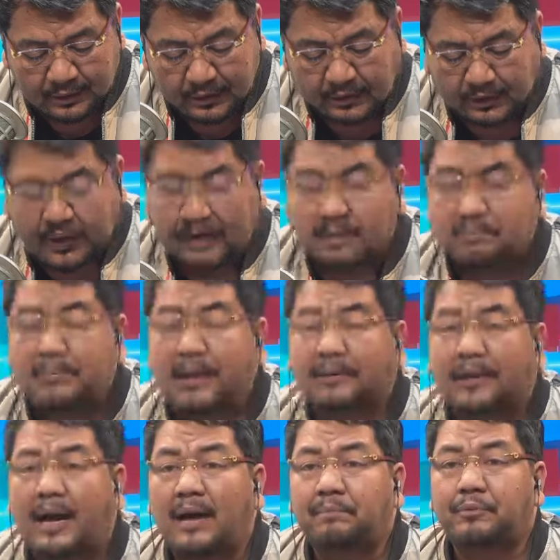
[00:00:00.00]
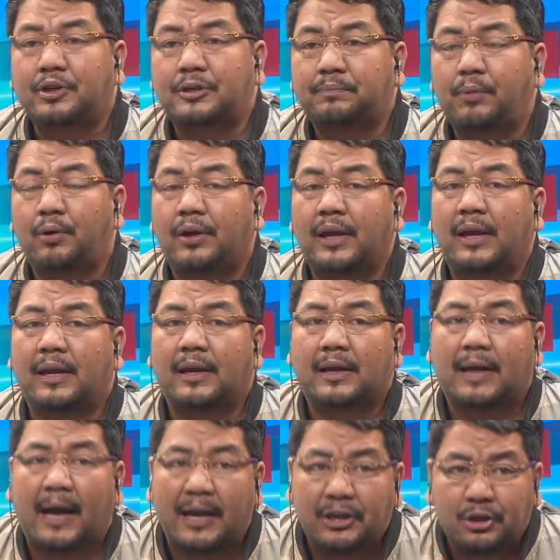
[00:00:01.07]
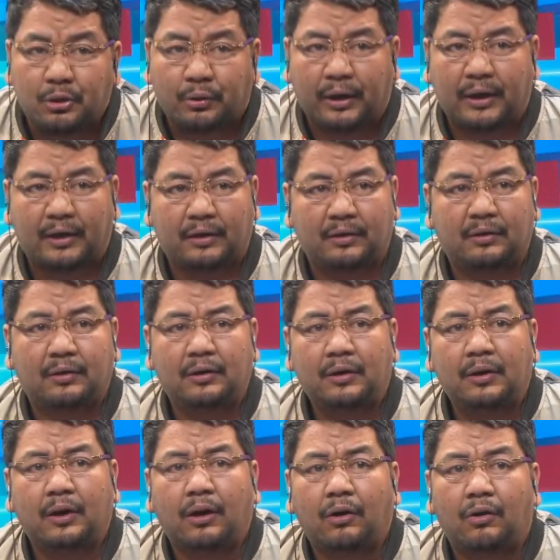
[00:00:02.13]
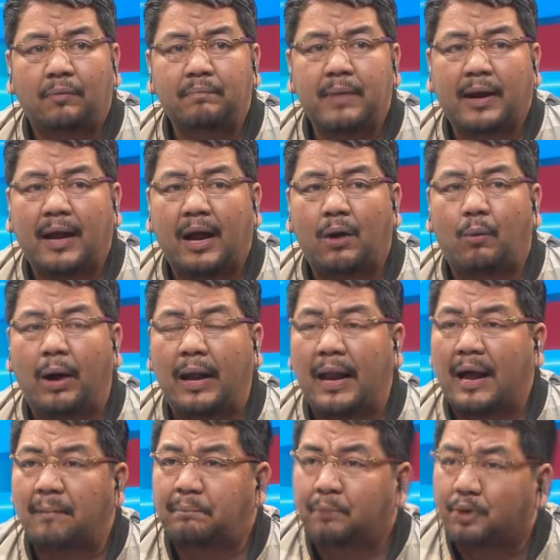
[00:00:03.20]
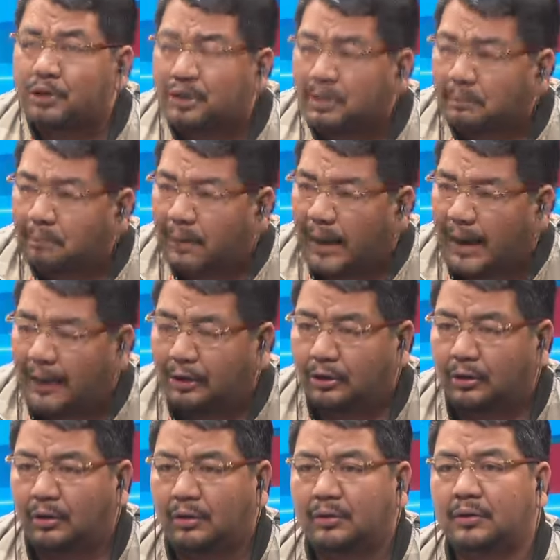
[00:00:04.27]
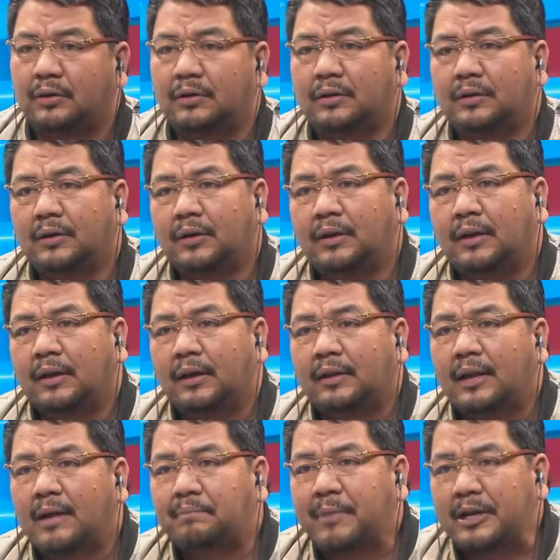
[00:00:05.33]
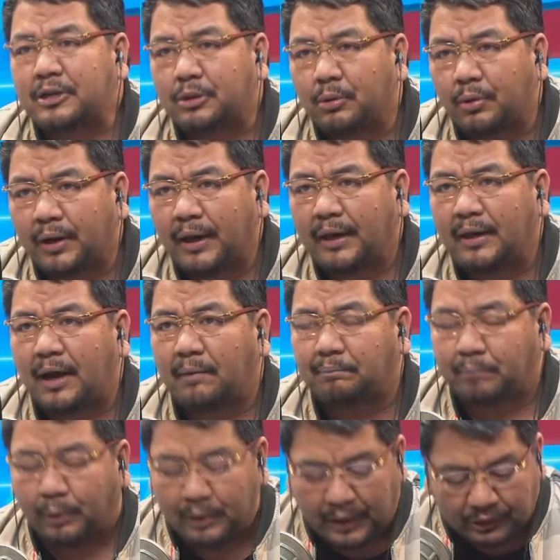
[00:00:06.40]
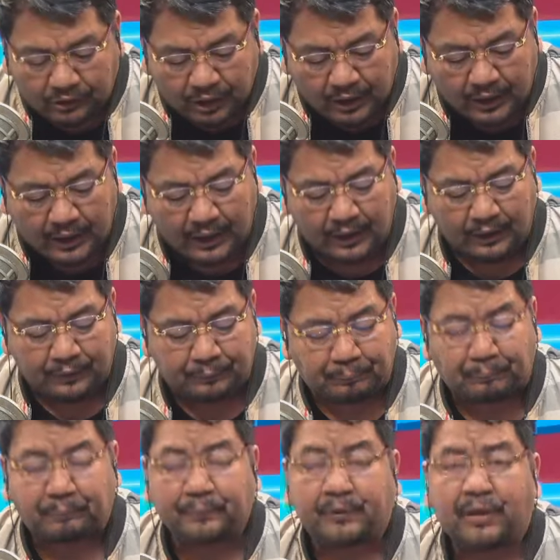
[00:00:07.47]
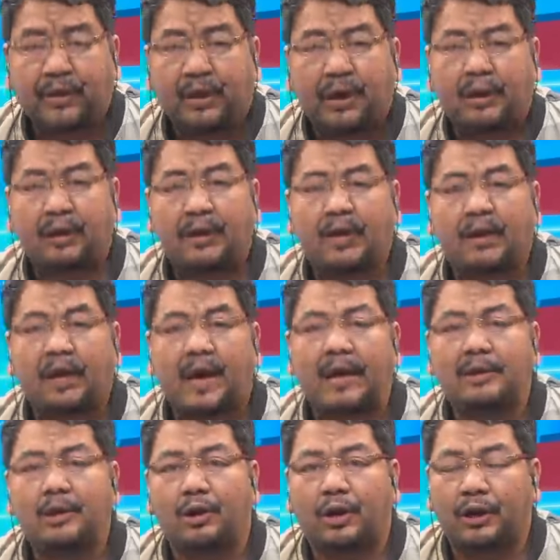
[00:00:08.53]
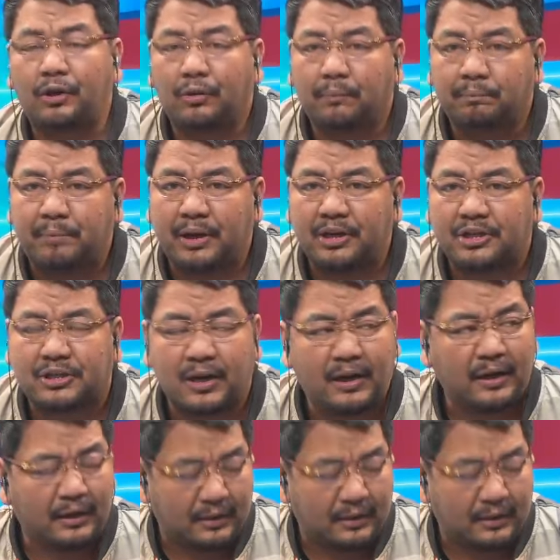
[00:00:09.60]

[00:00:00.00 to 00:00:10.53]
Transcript: Dal matapos pong inganyuhin, kumbaga wala po sa plano na pasukin ang politika. Ininganyo, kinumbinse